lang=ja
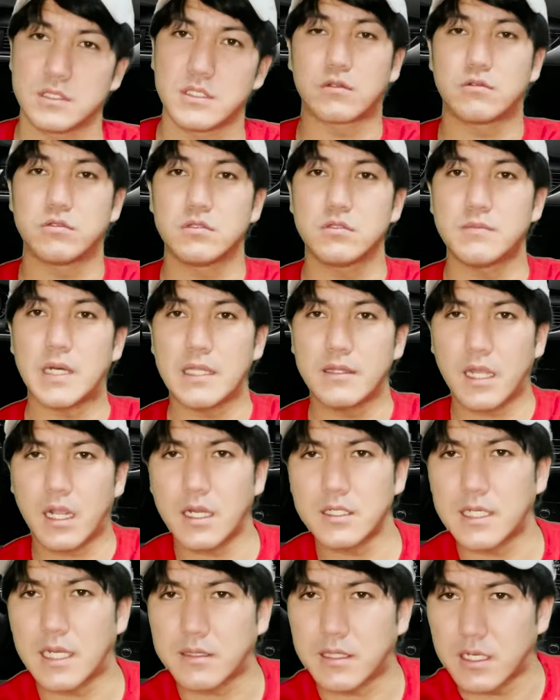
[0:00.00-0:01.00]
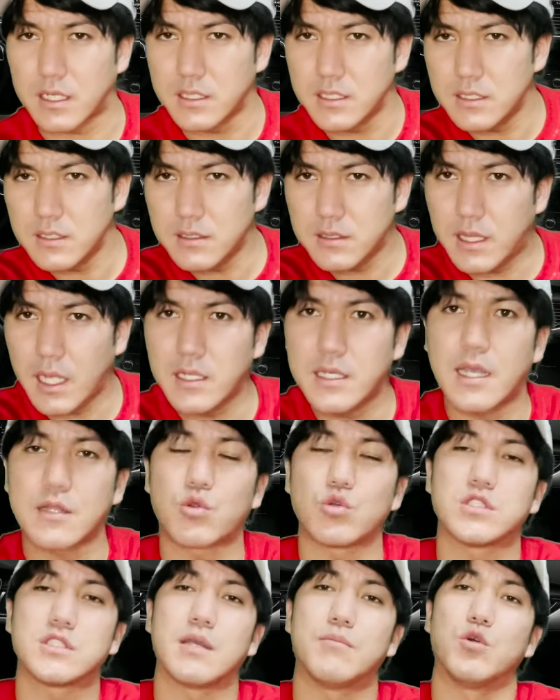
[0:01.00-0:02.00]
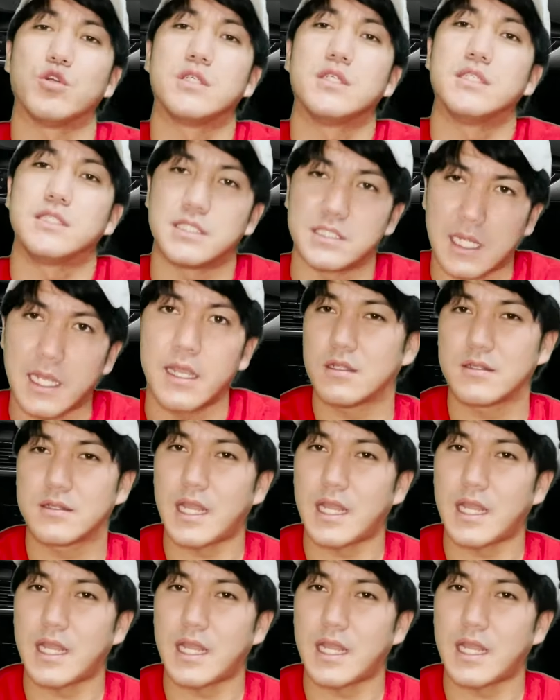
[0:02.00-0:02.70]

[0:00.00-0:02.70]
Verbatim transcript: 車の中にあったらインテリアとしてもいいしね。